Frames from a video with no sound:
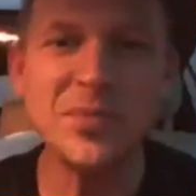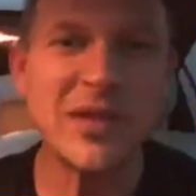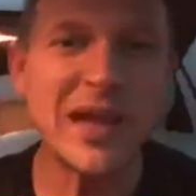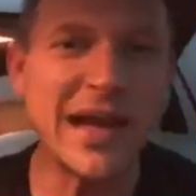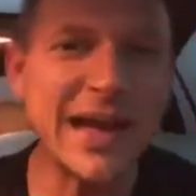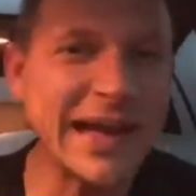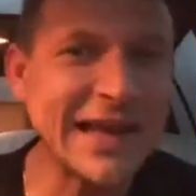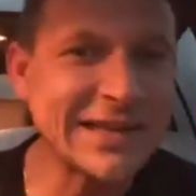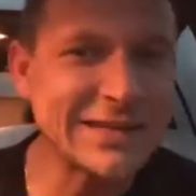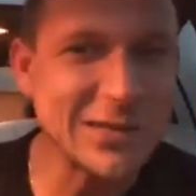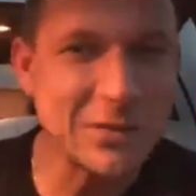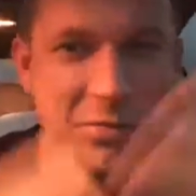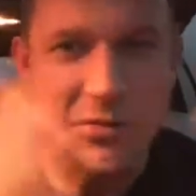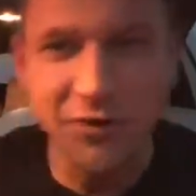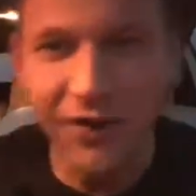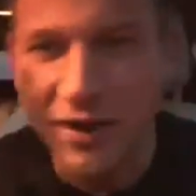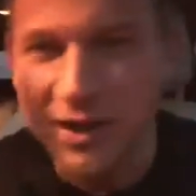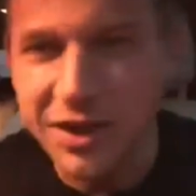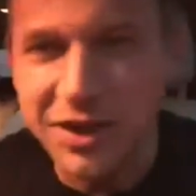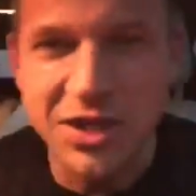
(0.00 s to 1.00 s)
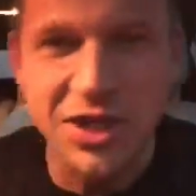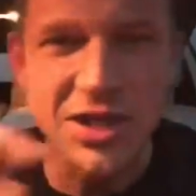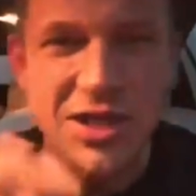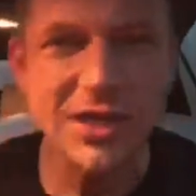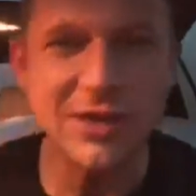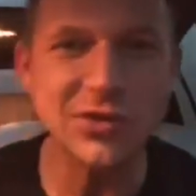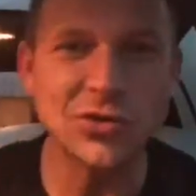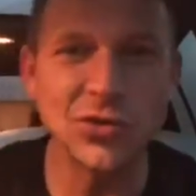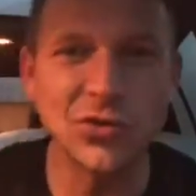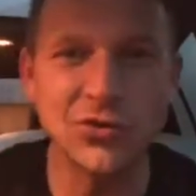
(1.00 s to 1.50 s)
e, zdobywanie
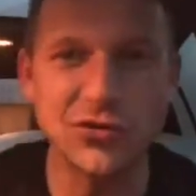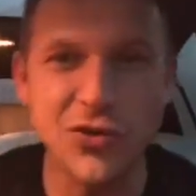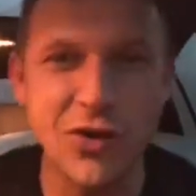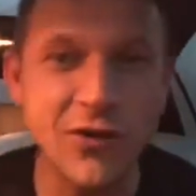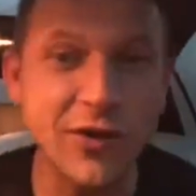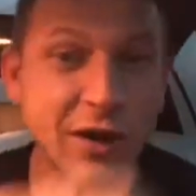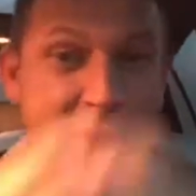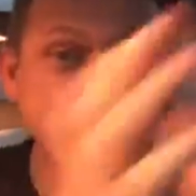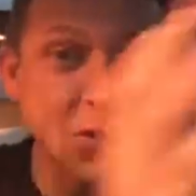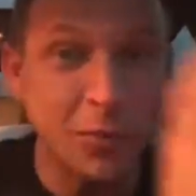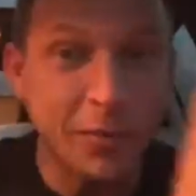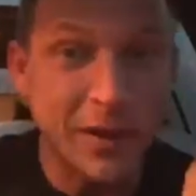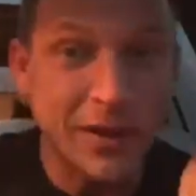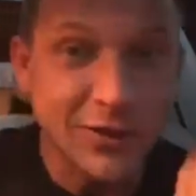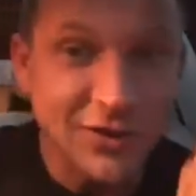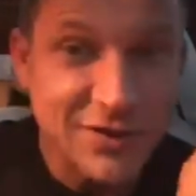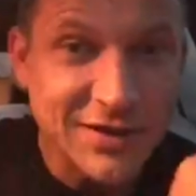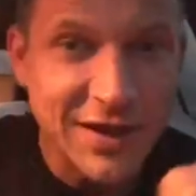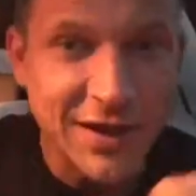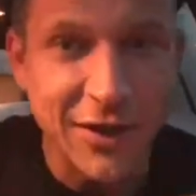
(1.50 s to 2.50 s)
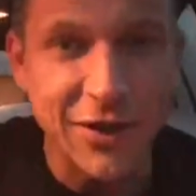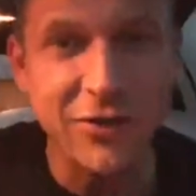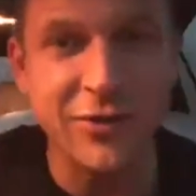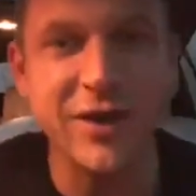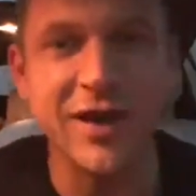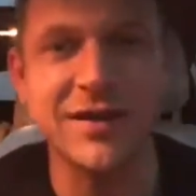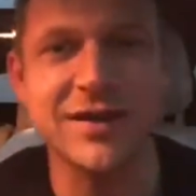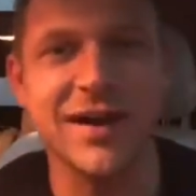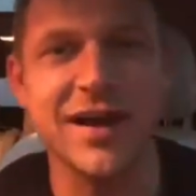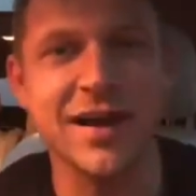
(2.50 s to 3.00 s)
klientów, nowa grupa
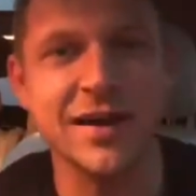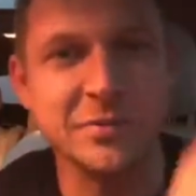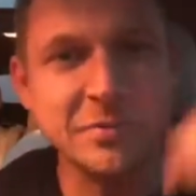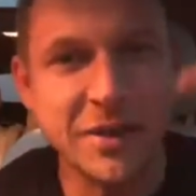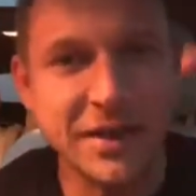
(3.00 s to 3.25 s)
docelowa, tak?